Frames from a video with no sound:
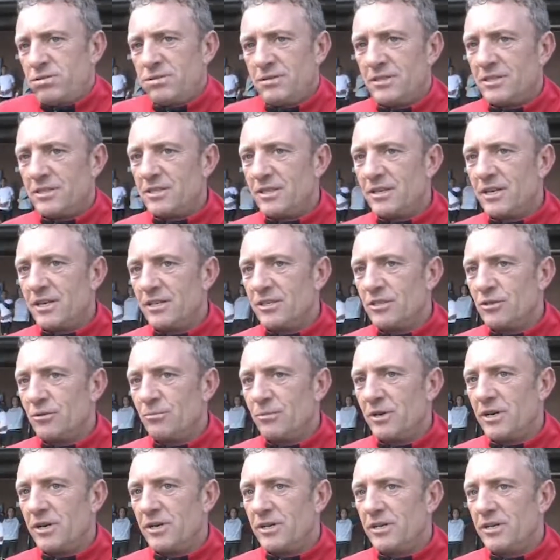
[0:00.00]
ist eine ganz
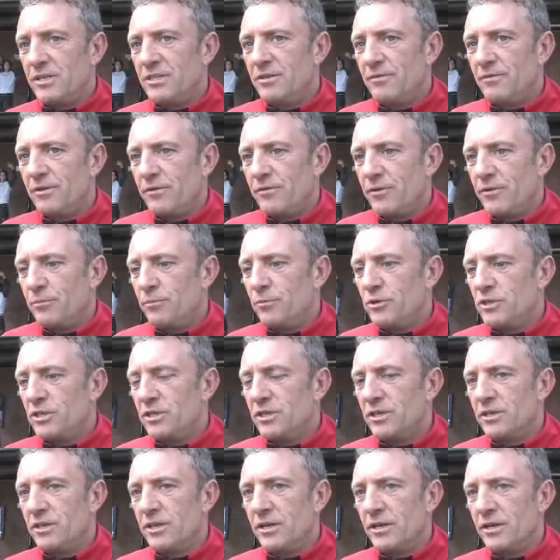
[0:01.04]
normale Kiste, weil wir
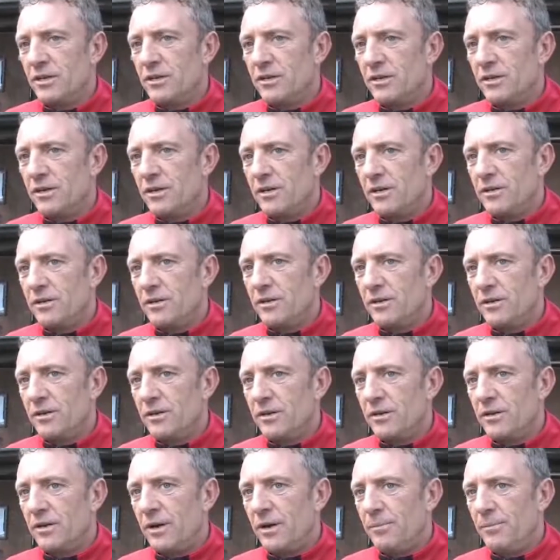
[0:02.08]
müssen äh,
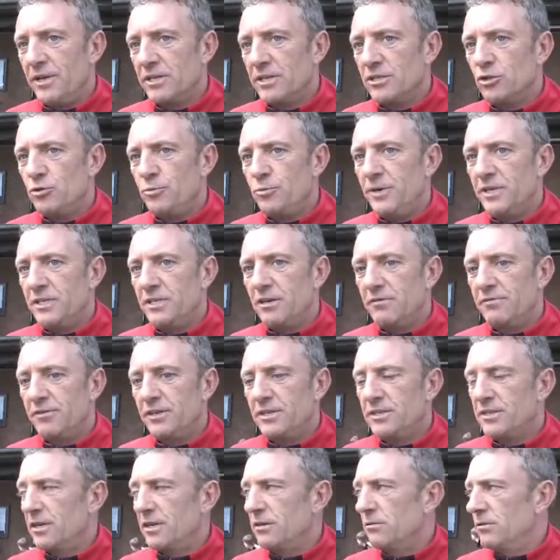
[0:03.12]
am ersten Spieltag
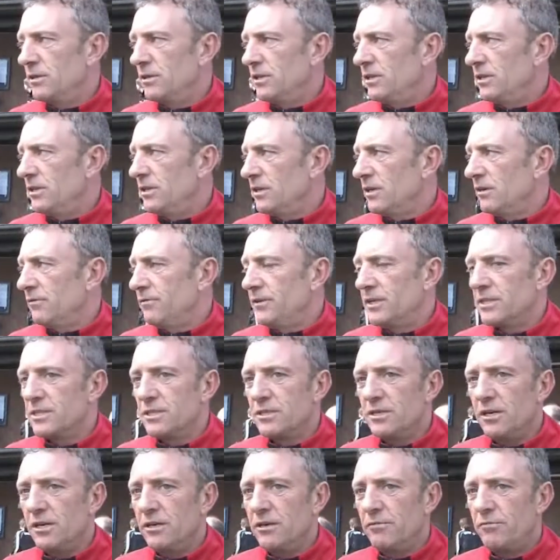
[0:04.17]
fit sein und nicht nach
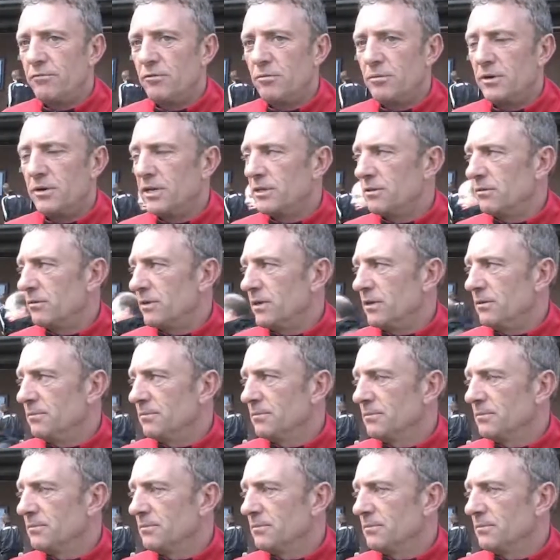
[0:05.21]
14 Tagen der Vorbereitung. Ja?